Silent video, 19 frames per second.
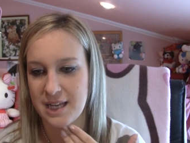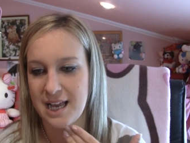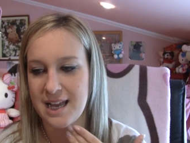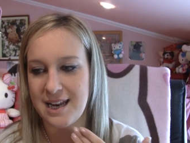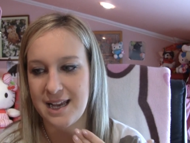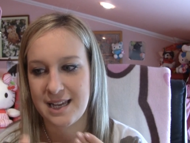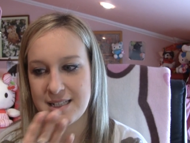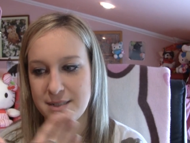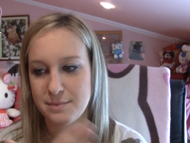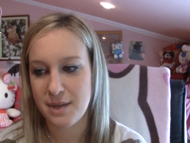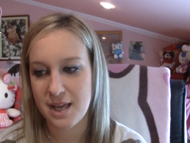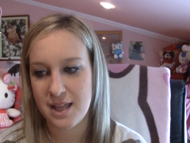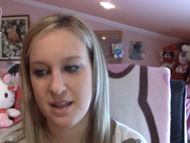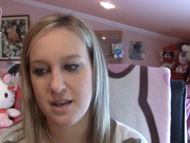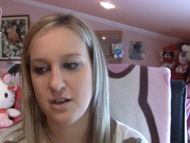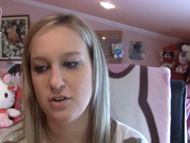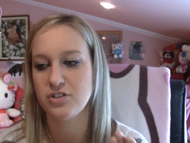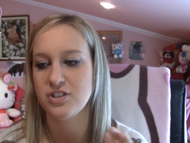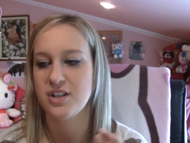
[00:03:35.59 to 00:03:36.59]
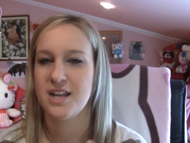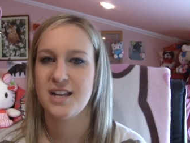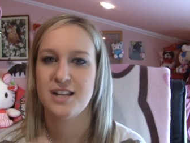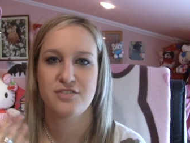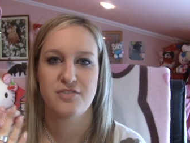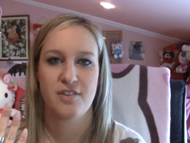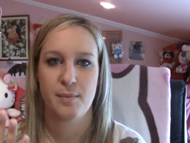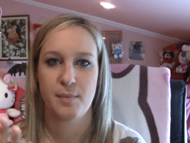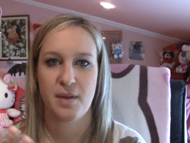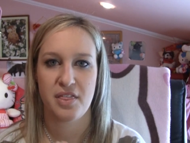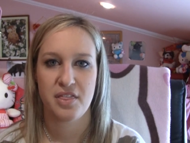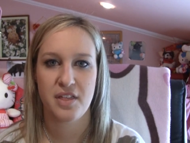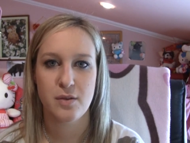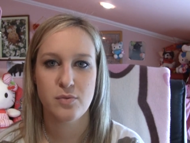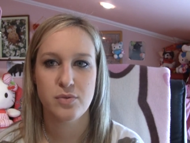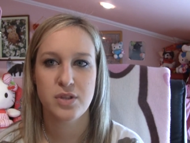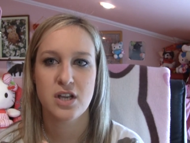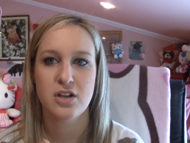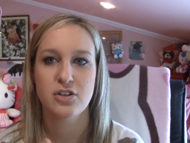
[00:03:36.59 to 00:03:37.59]
que erais médicos, que erais
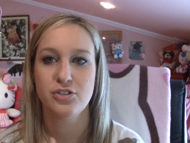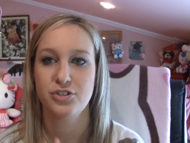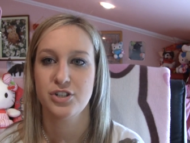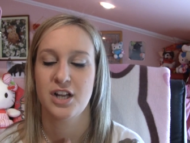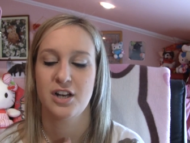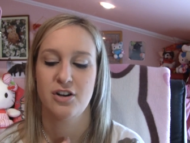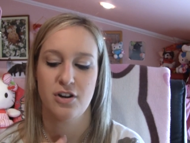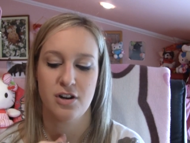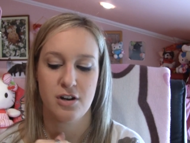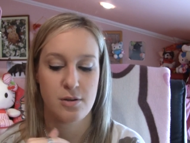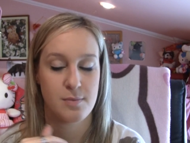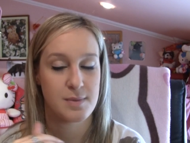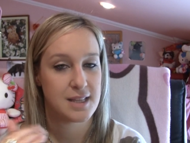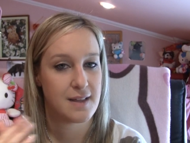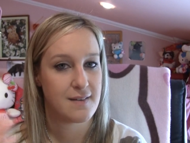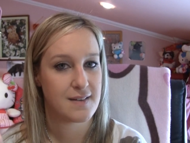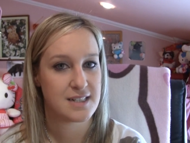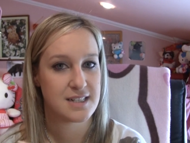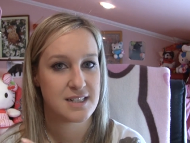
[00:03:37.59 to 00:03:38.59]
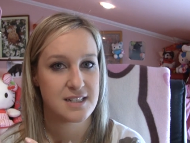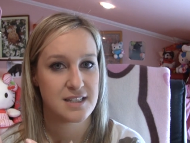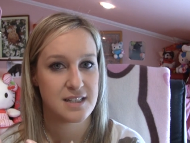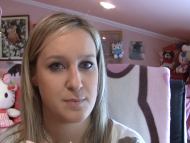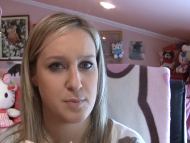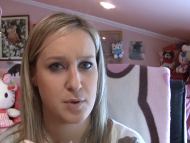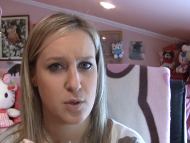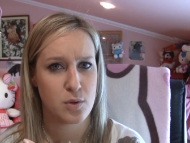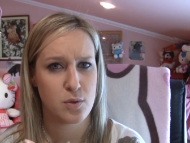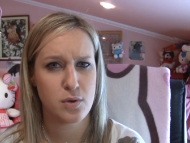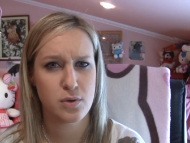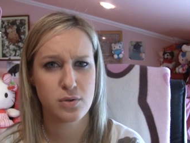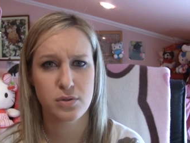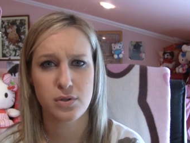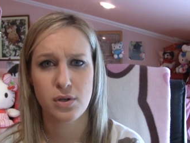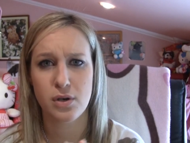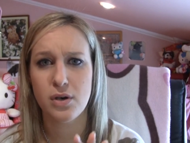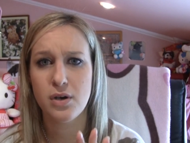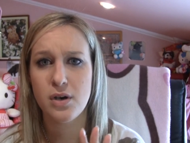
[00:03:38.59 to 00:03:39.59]
farmacéuticos, que no recomendabais este
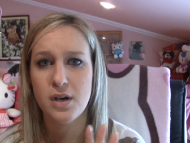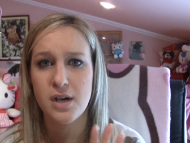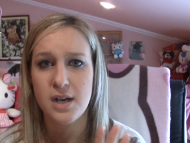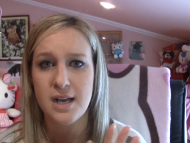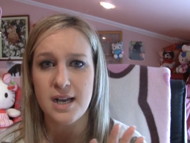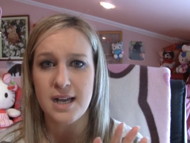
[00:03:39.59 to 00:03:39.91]
producto,